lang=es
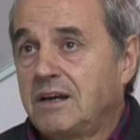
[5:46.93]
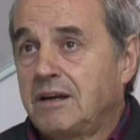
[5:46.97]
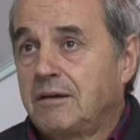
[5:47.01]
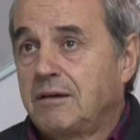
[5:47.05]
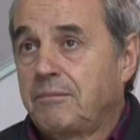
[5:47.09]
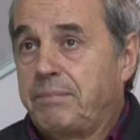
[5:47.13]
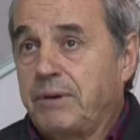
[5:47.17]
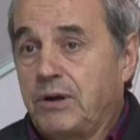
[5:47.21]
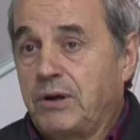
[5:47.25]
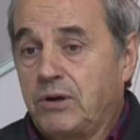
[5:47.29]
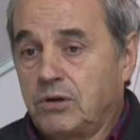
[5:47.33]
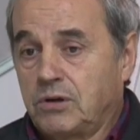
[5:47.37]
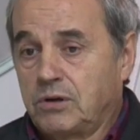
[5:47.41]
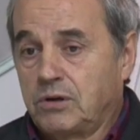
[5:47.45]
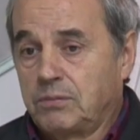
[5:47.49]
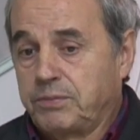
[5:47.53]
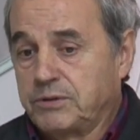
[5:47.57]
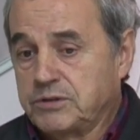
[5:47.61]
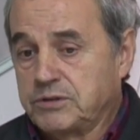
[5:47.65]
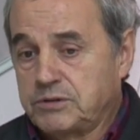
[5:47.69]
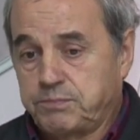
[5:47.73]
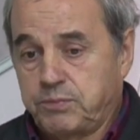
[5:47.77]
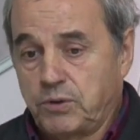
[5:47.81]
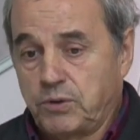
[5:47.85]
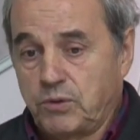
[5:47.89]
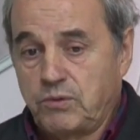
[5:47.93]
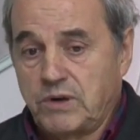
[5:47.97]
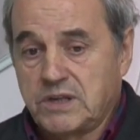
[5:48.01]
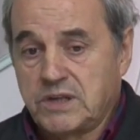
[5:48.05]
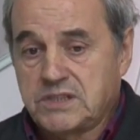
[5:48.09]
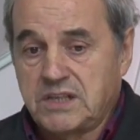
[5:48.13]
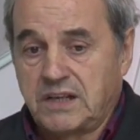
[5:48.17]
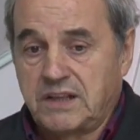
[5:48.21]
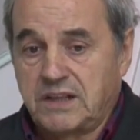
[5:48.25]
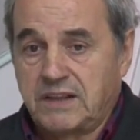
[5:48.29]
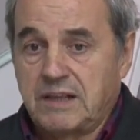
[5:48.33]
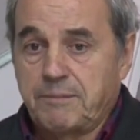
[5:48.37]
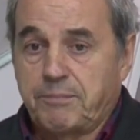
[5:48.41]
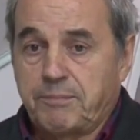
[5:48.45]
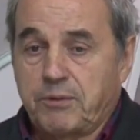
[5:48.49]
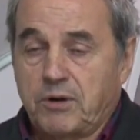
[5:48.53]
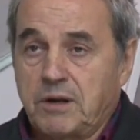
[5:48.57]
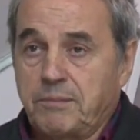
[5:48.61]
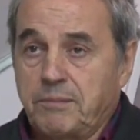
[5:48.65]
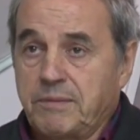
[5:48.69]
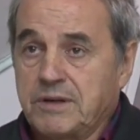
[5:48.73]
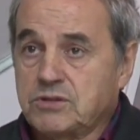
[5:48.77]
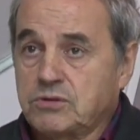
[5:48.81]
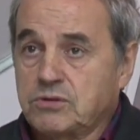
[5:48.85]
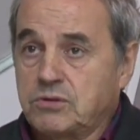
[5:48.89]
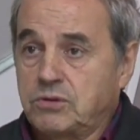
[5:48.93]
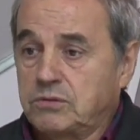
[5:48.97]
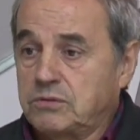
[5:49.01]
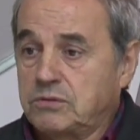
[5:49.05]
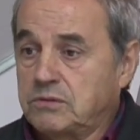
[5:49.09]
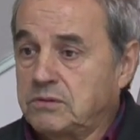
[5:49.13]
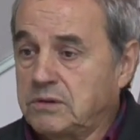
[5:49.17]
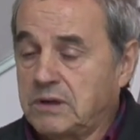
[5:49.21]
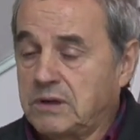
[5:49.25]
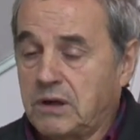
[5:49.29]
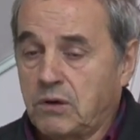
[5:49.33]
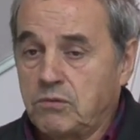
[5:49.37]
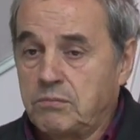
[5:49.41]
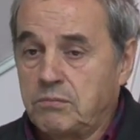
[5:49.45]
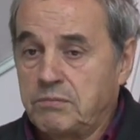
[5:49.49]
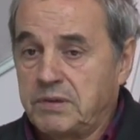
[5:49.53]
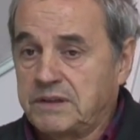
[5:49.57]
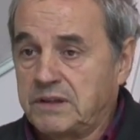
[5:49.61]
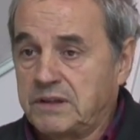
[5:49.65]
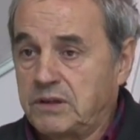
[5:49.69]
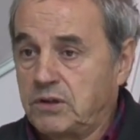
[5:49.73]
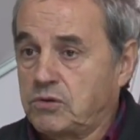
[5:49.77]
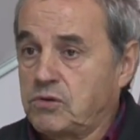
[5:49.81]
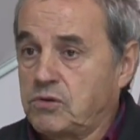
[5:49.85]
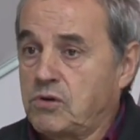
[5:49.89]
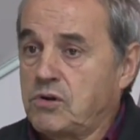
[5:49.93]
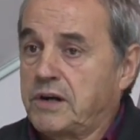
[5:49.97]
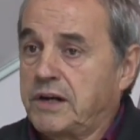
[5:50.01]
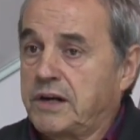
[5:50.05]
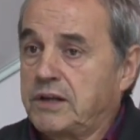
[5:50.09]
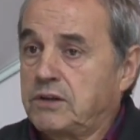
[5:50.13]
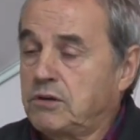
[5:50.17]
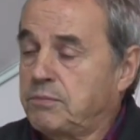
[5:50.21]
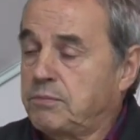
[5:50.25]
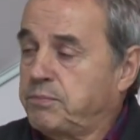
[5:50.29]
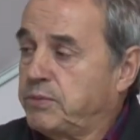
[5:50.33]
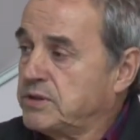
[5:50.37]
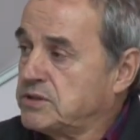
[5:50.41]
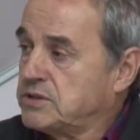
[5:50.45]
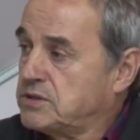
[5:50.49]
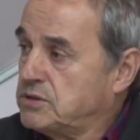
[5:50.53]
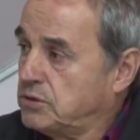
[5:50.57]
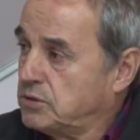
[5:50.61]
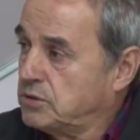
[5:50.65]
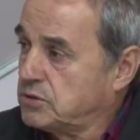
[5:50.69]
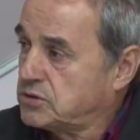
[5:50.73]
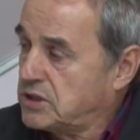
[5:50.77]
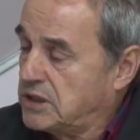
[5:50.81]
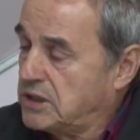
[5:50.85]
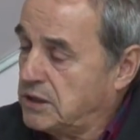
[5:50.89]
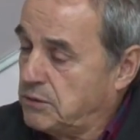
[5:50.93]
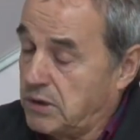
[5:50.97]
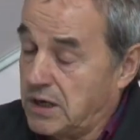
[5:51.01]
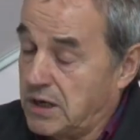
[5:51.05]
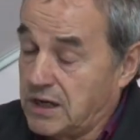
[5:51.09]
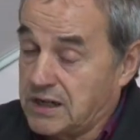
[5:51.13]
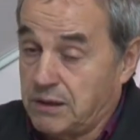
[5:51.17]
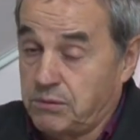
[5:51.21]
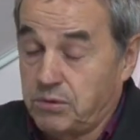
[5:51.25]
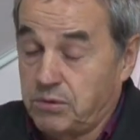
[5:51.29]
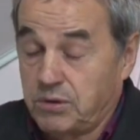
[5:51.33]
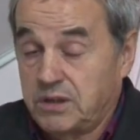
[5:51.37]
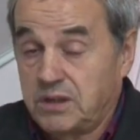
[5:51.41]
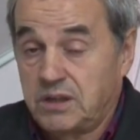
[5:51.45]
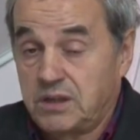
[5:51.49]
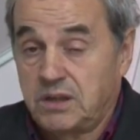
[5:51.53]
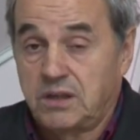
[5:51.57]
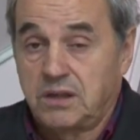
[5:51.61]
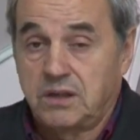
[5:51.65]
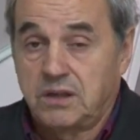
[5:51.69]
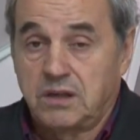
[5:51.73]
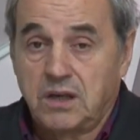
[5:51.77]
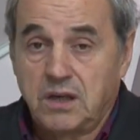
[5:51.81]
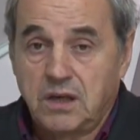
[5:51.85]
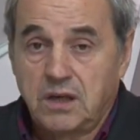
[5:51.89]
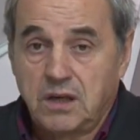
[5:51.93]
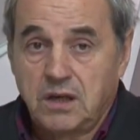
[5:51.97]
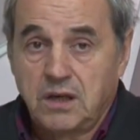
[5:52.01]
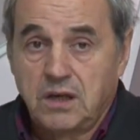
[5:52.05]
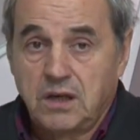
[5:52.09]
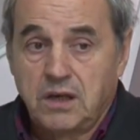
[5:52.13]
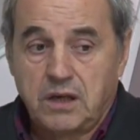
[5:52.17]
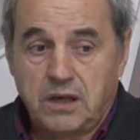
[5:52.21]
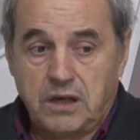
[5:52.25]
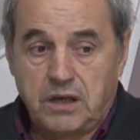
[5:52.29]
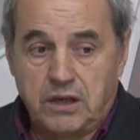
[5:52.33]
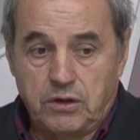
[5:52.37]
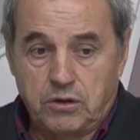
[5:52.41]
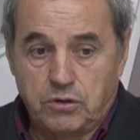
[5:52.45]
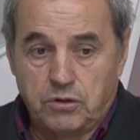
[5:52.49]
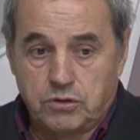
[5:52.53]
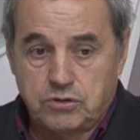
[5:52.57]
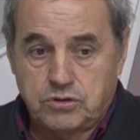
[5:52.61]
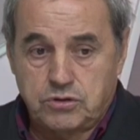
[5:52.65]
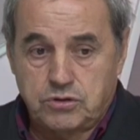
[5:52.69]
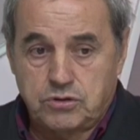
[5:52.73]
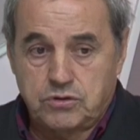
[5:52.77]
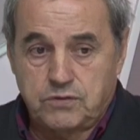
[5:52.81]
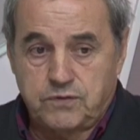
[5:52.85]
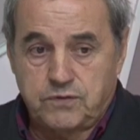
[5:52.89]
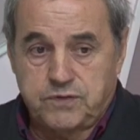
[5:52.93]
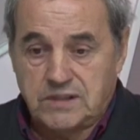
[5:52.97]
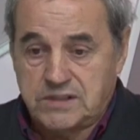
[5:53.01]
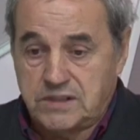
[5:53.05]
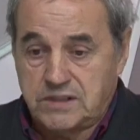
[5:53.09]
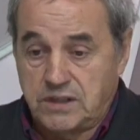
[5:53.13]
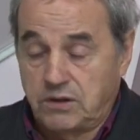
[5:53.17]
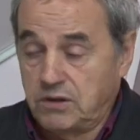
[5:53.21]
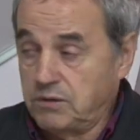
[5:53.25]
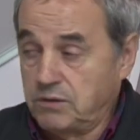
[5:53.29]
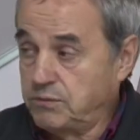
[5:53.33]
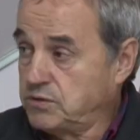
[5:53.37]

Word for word: pero pues por una serie de problemas con algún vecino concreto, pues no se llevó a cabo y, nos fastidió Qué pena,